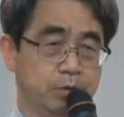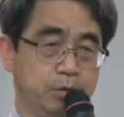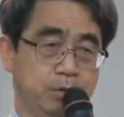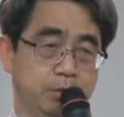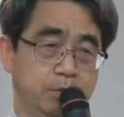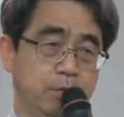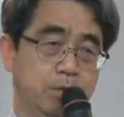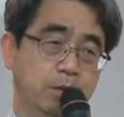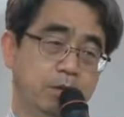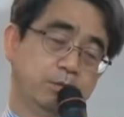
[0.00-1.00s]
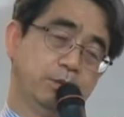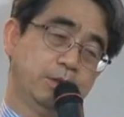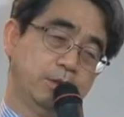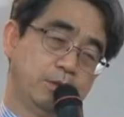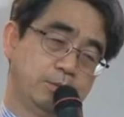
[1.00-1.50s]
어? 그래서
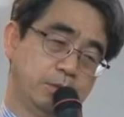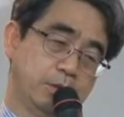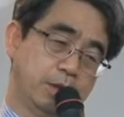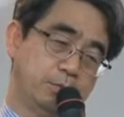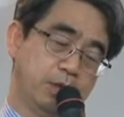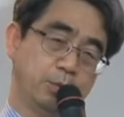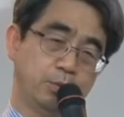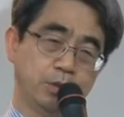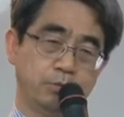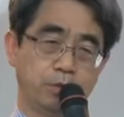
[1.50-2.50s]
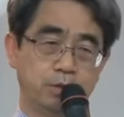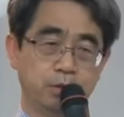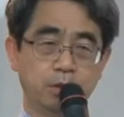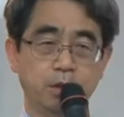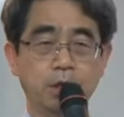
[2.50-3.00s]
제가 여러분들에게 한번 해보자고 하는
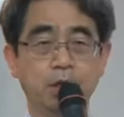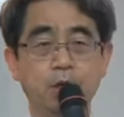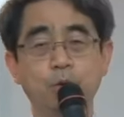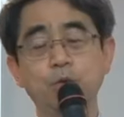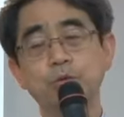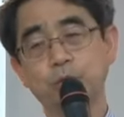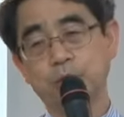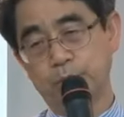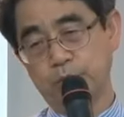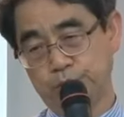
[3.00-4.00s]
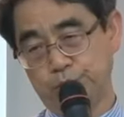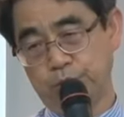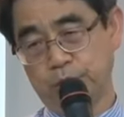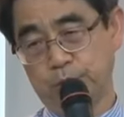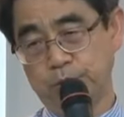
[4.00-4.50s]
게 오른쪽 한번
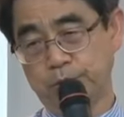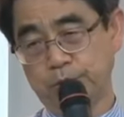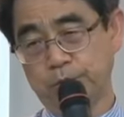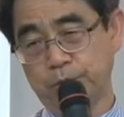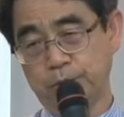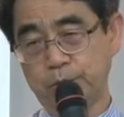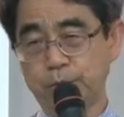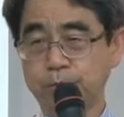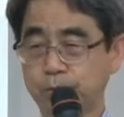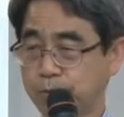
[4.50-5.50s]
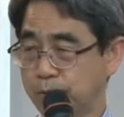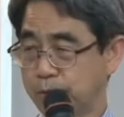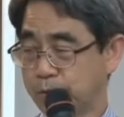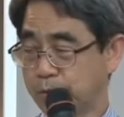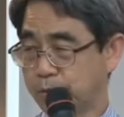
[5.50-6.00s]
규정해 보자고요. 오른쪽.
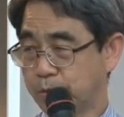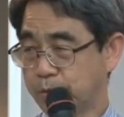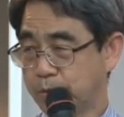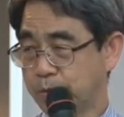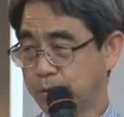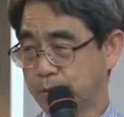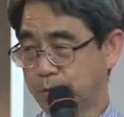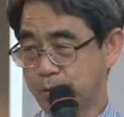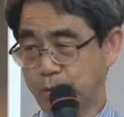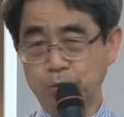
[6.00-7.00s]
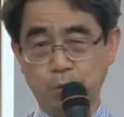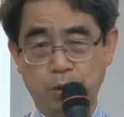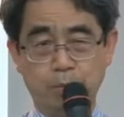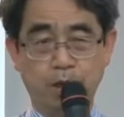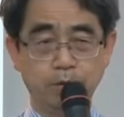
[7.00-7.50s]

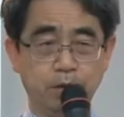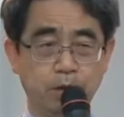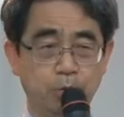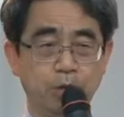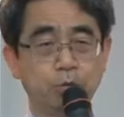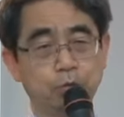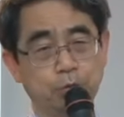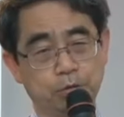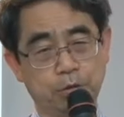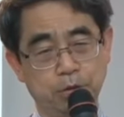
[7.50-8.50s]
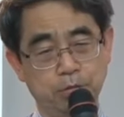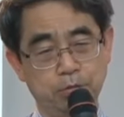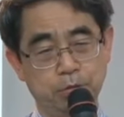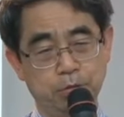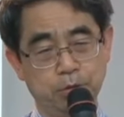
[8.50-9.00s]
왼쪽의 반대. 왼쪽은 어떻게 하려고요?